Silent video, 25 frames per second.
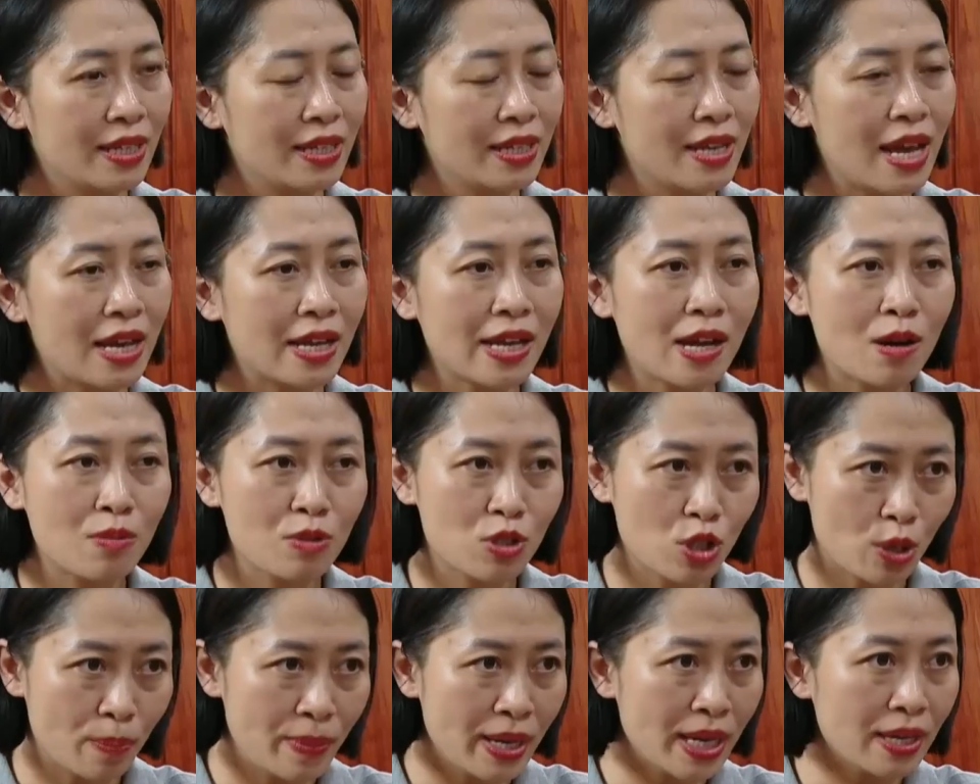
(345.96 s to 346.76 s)
thì đề nghị
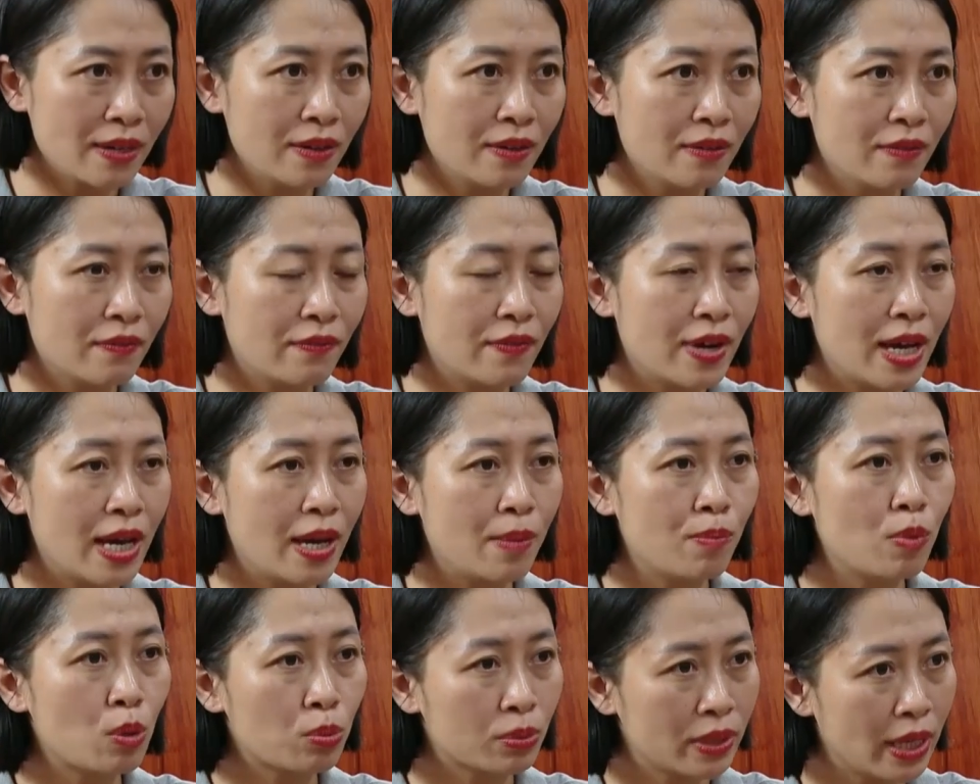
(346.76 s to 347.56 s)
ông cho biết
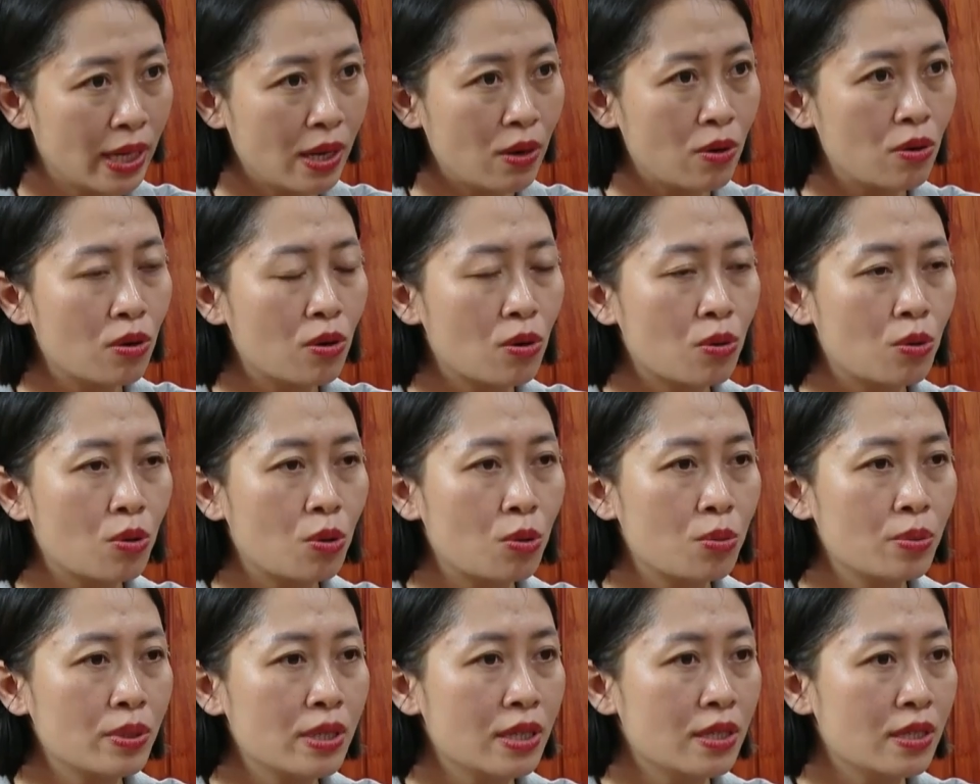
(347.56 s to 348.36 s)
về mục tiêu
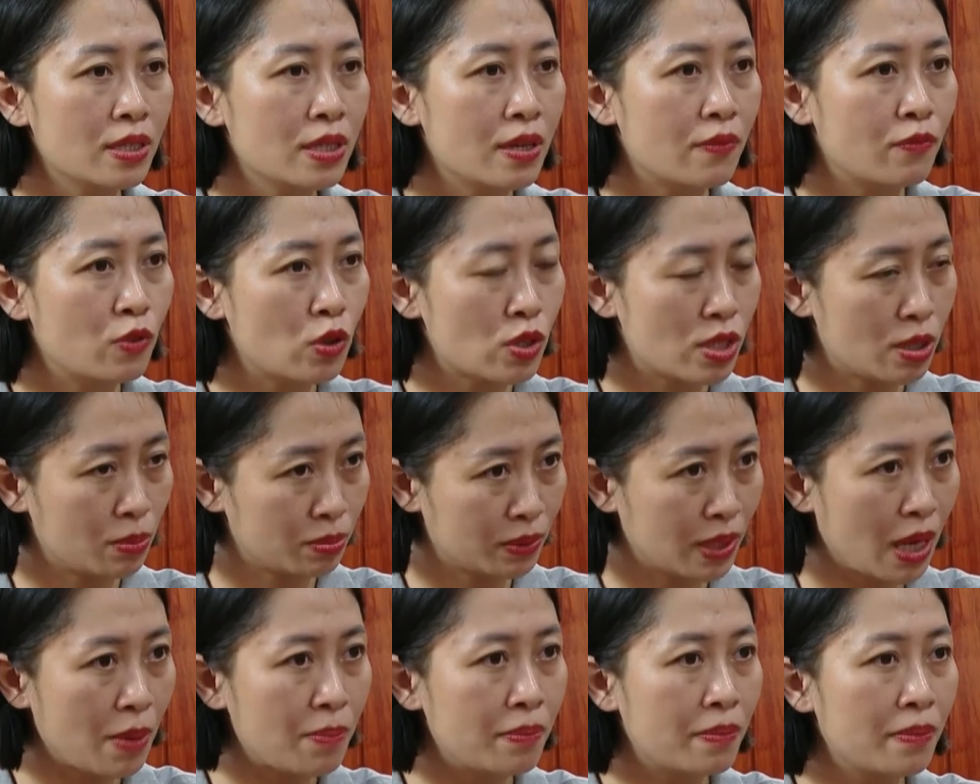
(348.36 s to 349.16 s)
cũng như nhiệm vụ
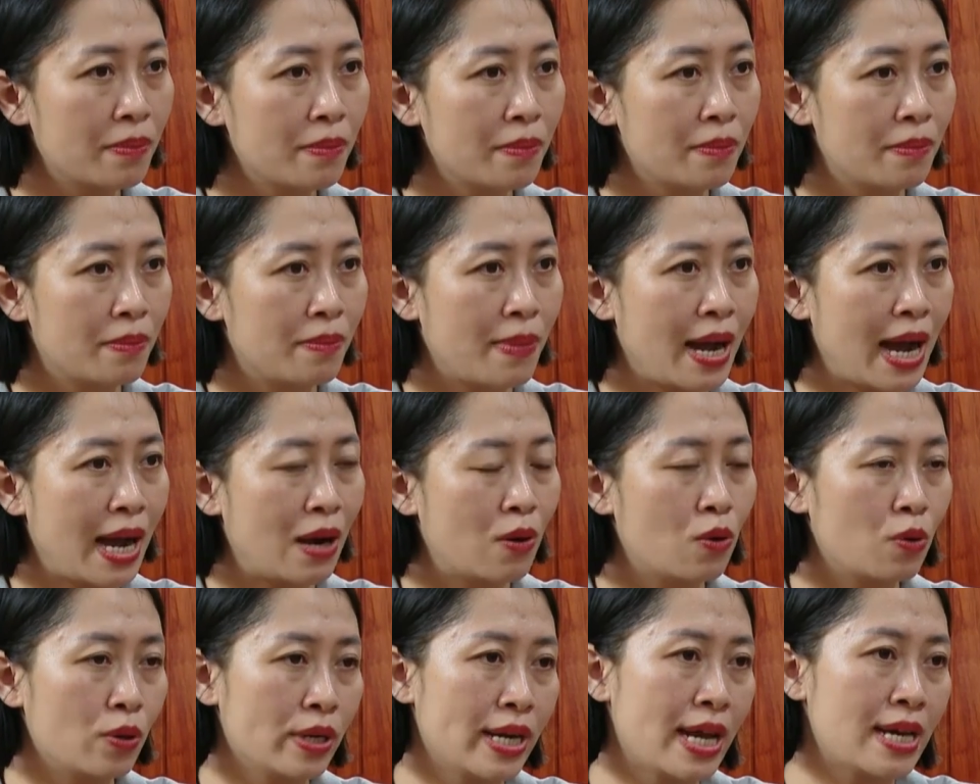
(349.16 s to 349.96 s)
trọng tâm
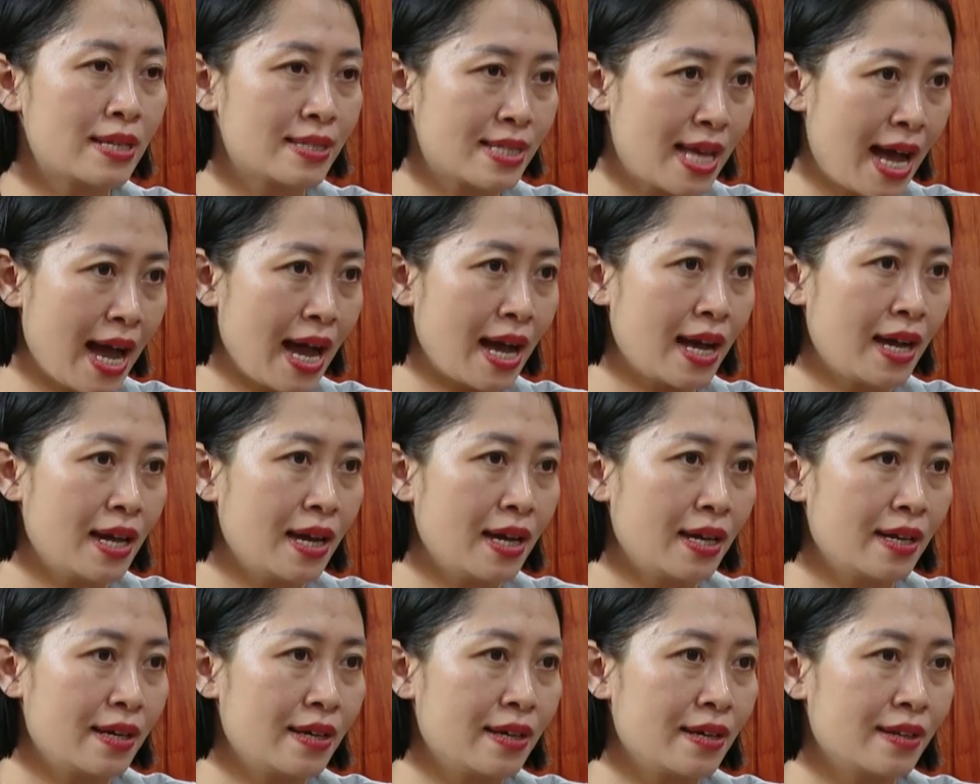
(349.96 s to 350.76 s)
mà hội đề ra
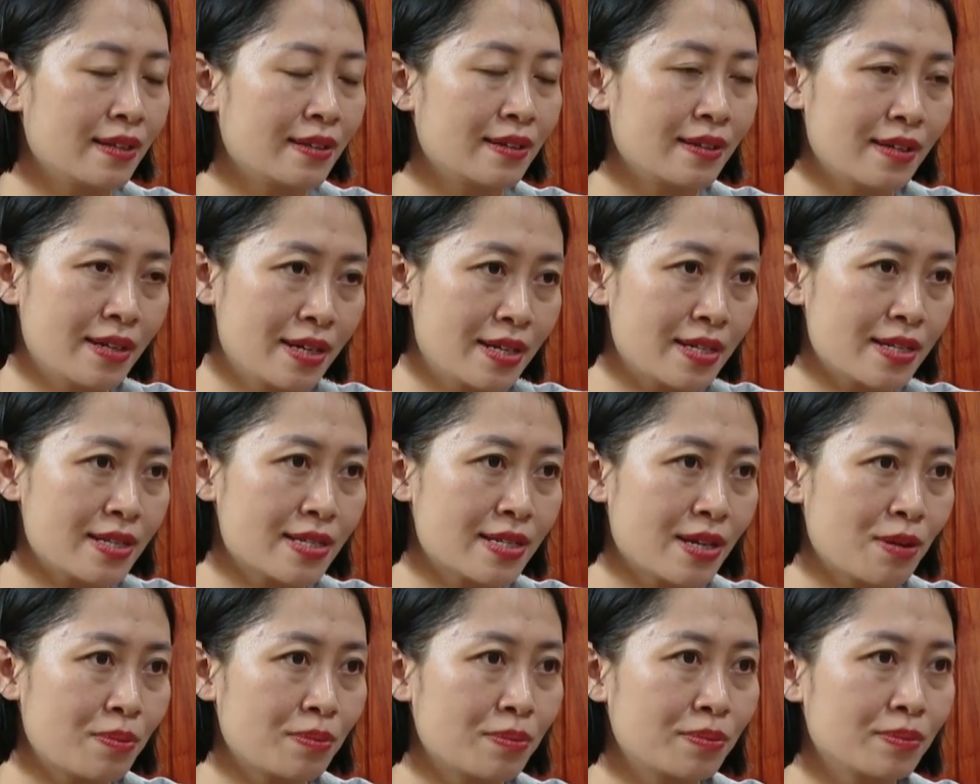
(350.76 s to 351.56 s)
để thực hiện
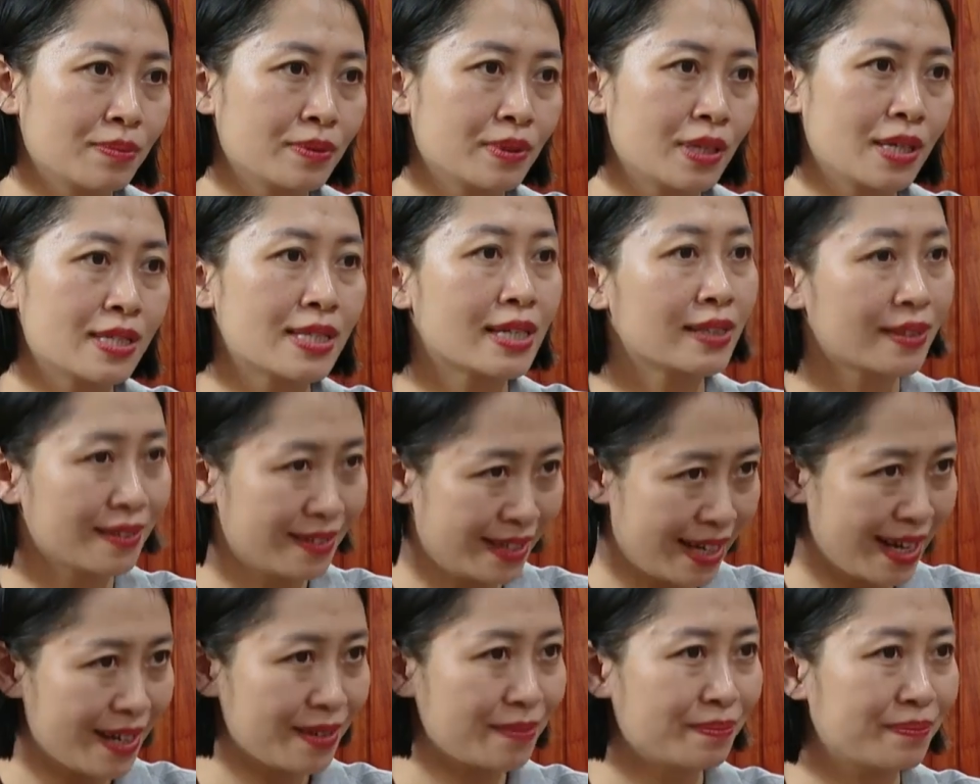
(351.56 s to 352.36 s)
trong thời gian
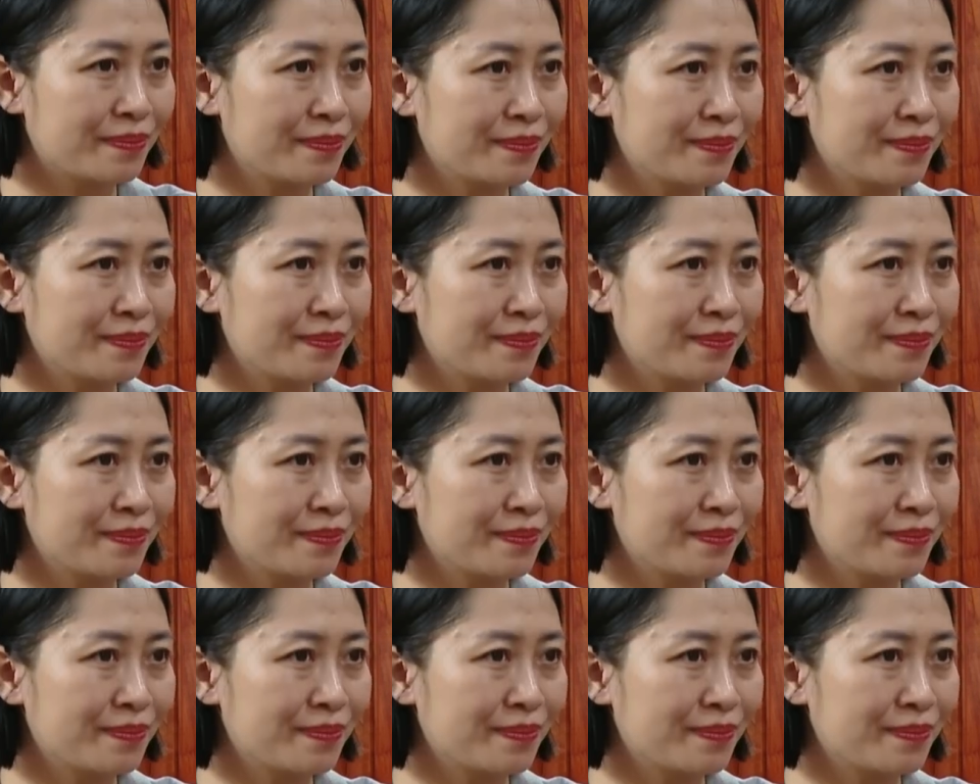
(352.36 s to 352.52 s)
tới ạ.